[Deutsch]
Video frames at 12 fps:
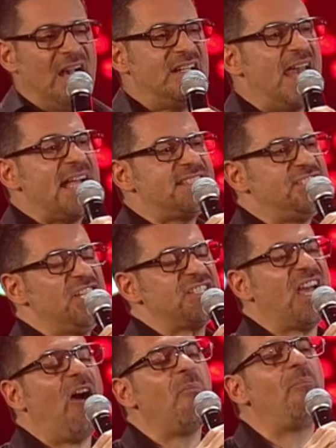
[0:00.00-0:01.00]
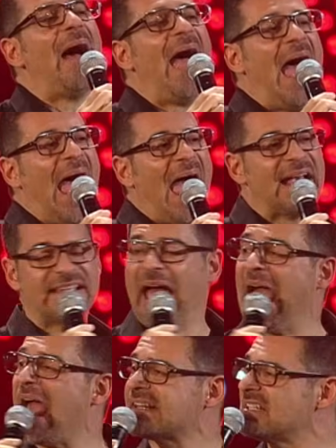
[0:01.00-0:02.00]
Let's just go back
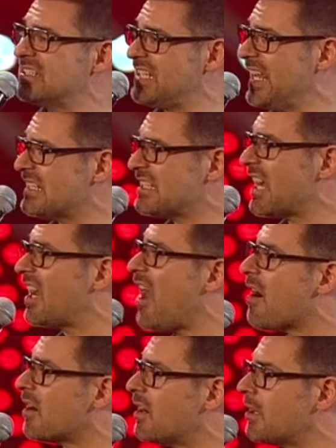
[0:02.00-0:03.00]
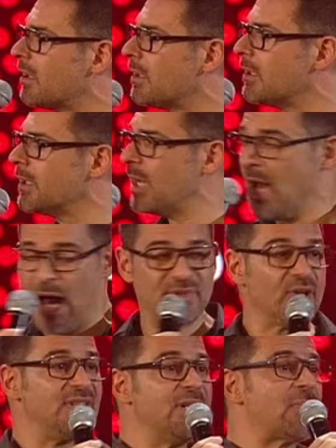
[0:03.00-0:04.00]
at six o'clock. Habe ich
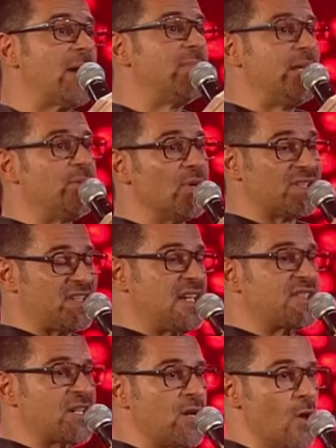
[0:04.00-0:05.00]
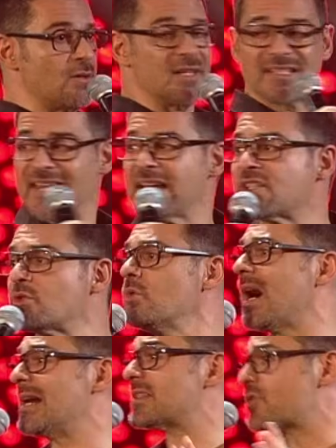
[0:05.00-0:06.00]
noch nie in meinem Leben gehört. Six o'clock, 6
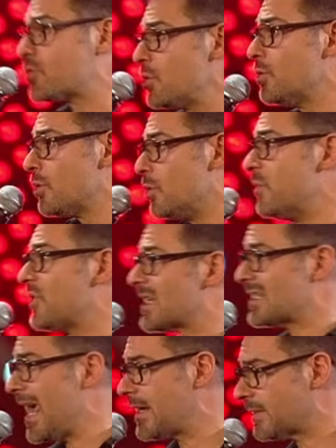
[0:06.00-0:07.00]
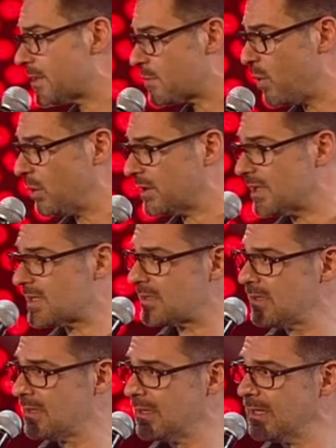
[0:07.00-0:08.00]
Uhr als Synonym für das Heck des Bootes.
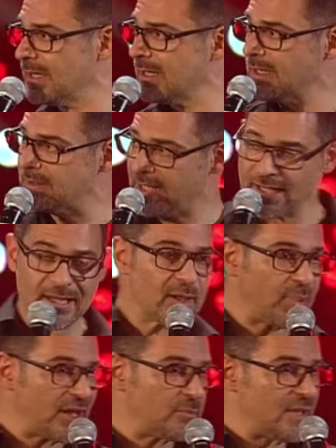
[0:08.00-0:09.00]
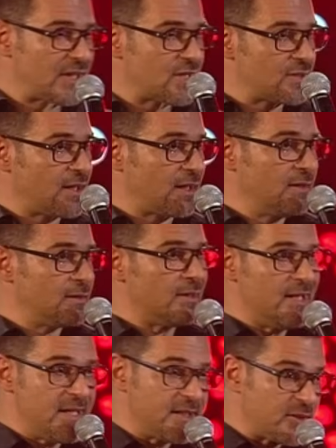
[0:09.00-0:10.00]
Der Engländer bringt mich also nach hinten,
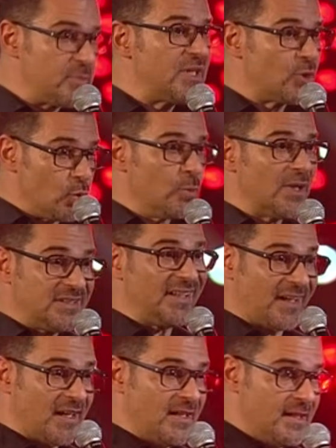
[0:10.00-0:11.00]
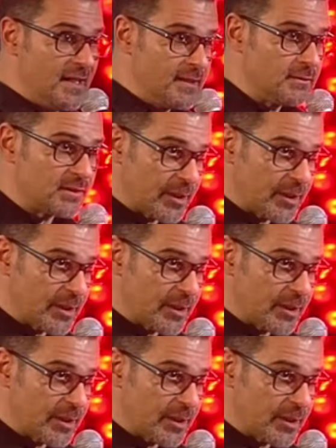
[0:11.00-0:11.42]
legt mich über die Reling,